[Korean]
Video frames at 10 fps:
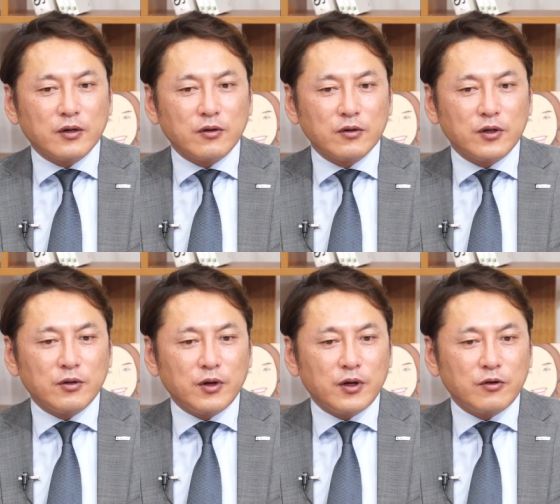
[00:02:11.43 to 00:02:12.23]
그런
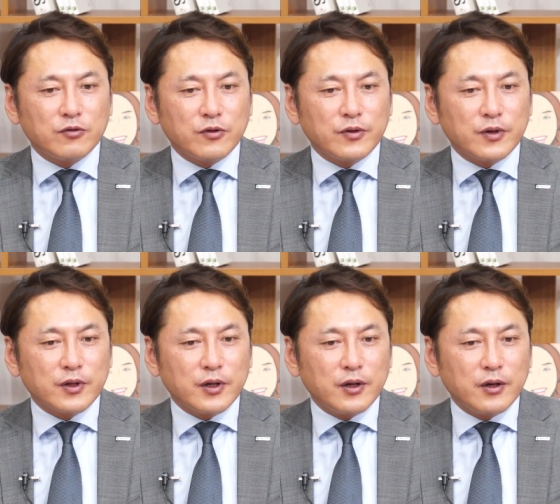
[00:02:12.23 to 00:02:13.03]
기회를 줬을
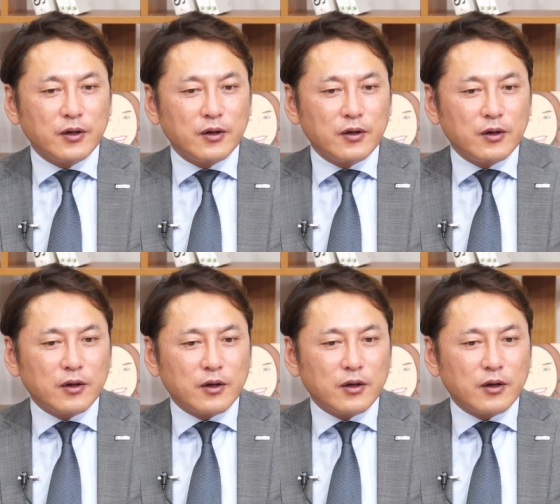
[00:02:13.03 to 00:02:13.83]
때
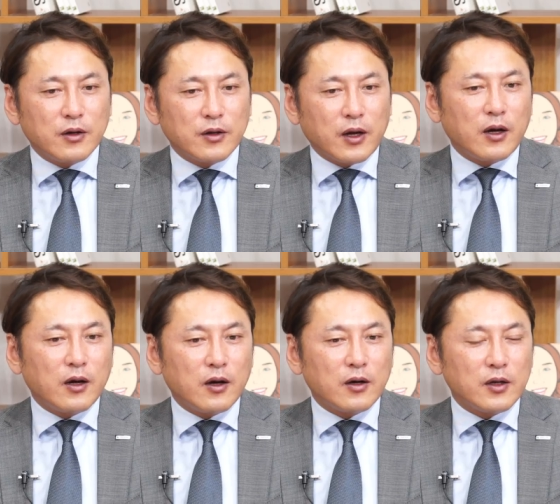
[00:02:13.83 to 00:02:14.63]
아,
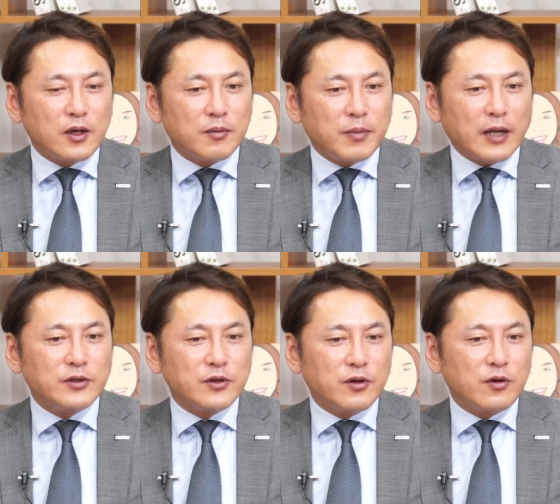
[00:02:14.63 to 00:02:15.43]
내가 이
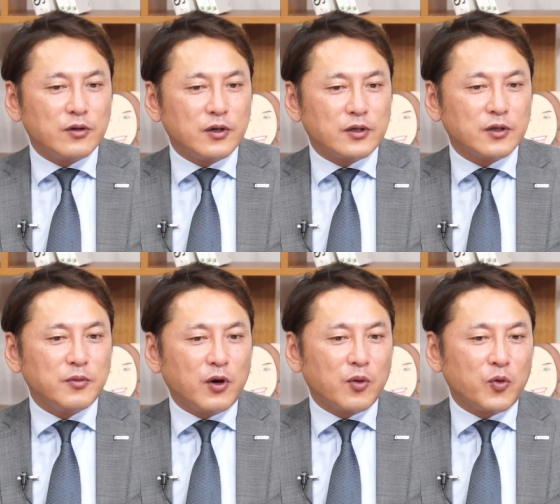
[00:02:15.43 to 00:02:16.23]
반전을
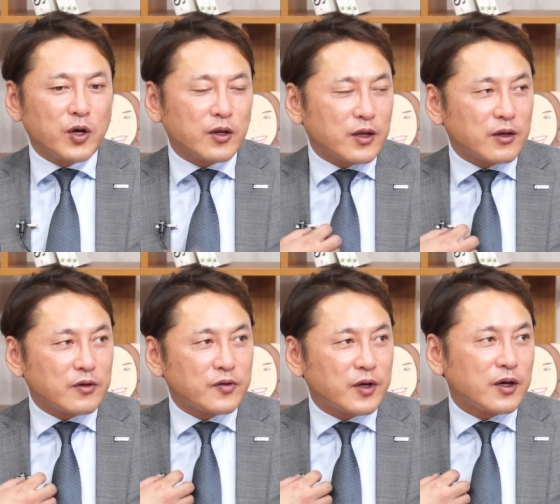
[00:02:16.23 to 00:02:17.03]
증명해
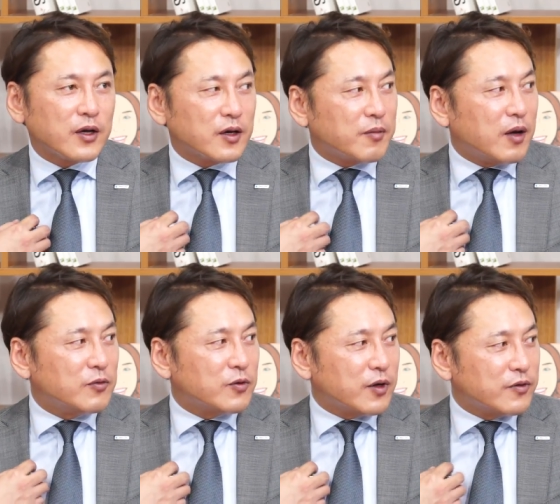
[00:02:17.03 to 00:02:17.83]
보이겠다는 생각이
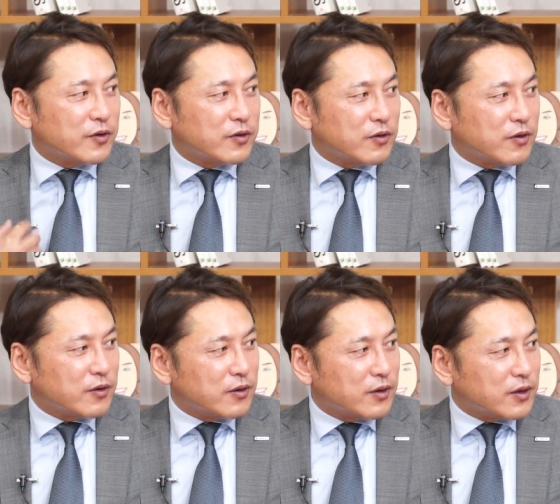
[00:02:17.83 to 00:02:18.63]
마음속에 더 여쭤보고
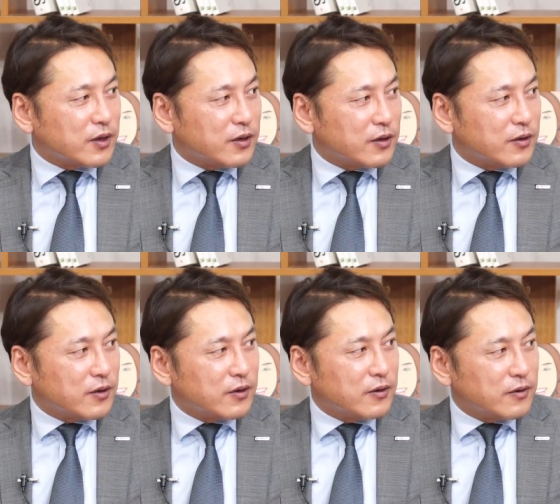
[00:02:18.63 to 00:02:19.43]
싶은 게 대개는
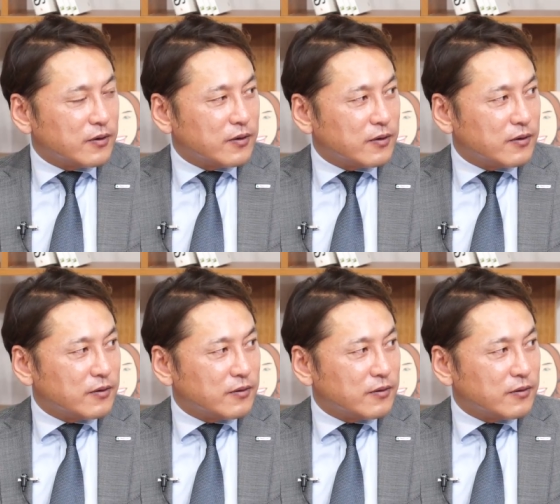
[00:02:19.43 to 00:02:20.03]
에이전트로 잘 나가신